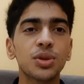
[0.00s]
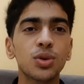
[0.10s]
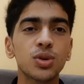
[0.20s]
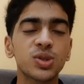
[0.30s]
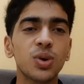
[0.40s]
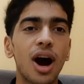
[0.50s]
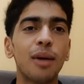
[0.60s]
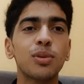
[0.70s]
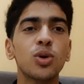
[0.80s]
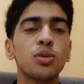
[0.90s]
तो दोस्तों
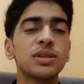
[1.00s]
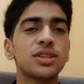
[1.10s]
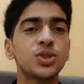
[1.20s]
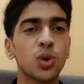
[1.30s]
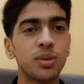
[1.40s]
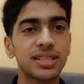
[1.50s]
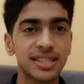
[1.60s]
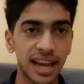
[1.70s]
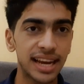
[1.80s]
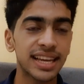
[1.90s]
आप लोगों में से जो भी
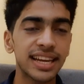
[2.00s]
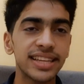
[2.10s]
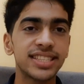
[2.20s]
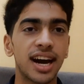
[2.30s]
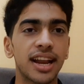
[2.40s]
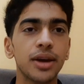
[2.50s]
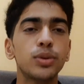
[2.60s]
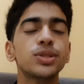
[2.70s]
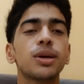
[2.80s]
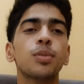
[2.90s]
स्टाइल के लिए जा रहा है
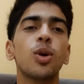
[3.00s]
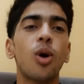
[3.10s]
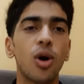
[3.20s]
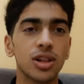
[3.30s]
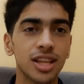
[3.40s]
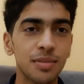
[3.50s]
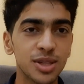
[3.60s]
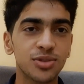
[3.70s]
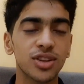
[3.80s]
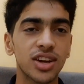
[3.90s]
उन सबको ऑल द
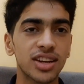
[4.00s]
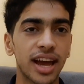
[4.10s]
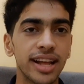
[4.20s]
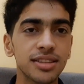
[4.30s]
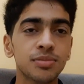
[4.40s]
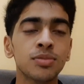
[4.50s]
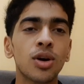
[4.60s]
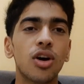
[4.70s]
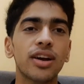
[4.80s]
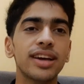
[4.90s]
बेस्ट फॉर द ट्रायल
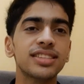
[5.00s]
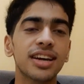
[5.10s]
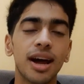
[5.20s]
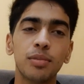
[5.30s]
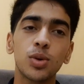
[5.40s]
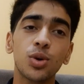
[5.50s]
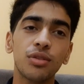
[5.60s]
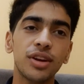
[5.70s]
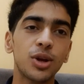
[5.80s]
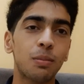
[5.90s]
और गाइज अगर आप लोगों को
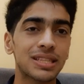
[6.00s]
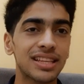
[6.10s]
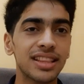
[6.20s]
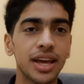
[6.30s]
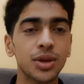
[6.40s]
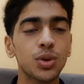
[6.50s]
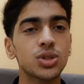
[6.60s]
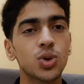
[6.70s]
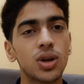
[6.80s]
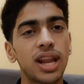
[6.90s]
वीडियो पसंद आई है तो
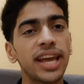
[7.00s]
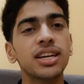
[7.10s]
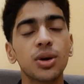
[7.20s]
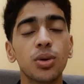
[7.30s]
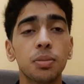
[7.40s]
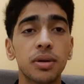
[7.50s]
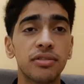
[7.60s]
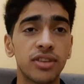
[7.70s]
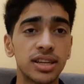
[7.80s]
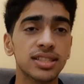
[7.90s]
इसको लाइक करो और अपने
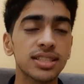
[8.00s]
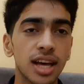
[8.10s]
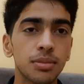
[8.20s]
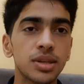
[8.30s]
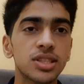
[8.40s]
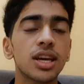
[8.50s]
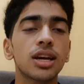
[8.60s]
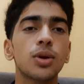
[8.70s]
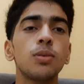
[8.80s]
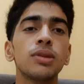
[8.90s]
फ्रेंड्स के साथ भी शेयर
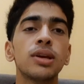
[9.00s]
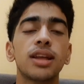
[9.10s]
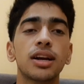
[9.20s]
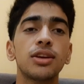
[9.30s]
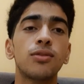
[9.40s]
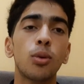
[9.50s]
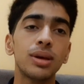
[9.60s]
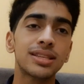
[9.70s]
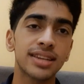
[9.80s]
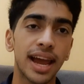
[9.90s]
करो ताकि वो
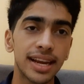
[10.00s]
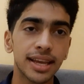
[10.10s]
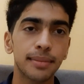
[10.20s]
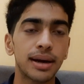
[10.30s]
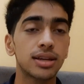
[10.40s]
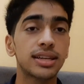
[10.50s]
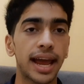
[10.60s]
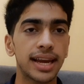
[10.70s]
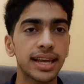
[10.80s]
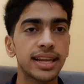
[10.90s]
भी स्टाइल के
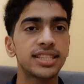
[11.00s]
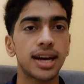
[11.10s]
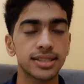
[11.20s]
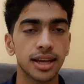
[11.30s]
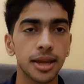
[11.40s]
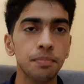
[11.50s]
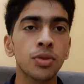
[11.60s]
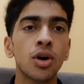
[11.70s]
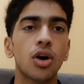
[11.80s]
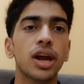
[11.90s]
ट्रायल के लिए जा सके
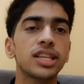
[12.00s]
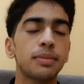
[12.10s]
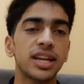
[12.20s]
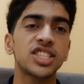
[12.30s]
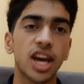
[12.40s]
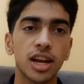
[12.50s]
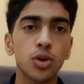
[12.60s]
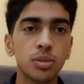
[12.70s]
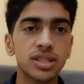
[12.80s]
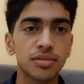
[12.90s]
और गाइज हमारे चैनल
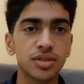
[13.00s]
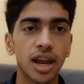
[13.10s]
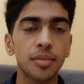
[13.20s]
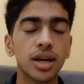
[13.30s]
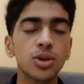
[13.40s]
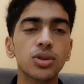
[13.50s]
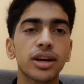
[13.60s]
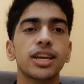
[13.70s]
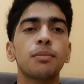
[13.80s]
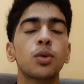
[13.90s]
को भी सब्सक्राइब कर दो
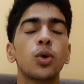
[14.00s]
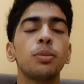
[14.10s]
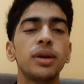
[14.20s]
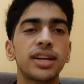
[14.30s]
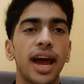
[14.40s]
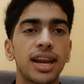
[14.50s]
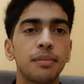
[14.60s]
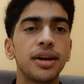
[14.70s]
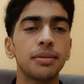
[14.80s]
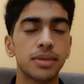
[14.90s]
ताकि आप कोई भी ट्रायल
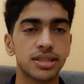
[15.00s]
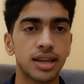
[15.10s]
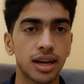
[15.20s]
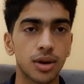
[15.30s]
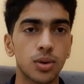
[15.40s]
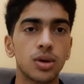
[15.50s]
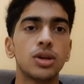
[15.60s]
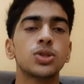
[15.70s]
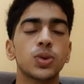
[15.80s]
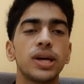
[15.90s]
अपडेट मिस ना करो
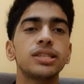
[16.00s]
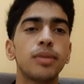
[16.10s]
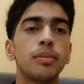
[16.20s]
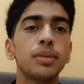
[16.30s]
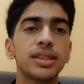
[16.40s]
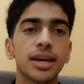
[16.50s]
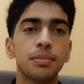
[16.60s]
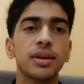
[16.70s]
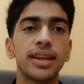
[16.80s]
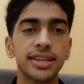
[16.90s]
सो गाइज अब हम मिलते हैं
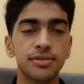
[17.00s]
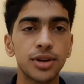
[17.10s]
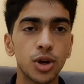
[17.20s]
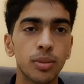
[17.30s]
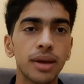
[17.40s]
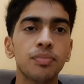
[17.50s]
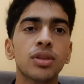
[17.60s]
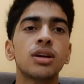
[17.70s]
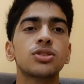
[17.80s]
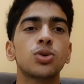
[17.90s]
अपनी नेक्स्ट वीडियो में
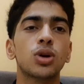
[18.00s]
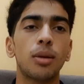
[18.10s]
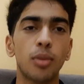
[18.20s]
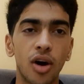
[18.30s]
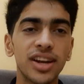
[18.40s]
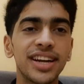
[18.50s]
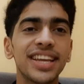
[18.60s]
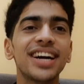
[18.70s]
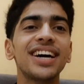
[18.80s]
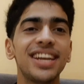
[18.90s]
सो कम ऑन
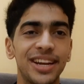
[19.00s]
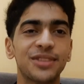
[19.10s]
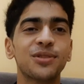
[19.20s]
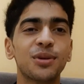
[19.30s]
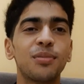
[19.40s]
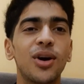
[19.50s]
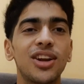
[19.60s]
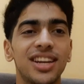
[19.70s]
इंडिया लेट्स फुटबॉल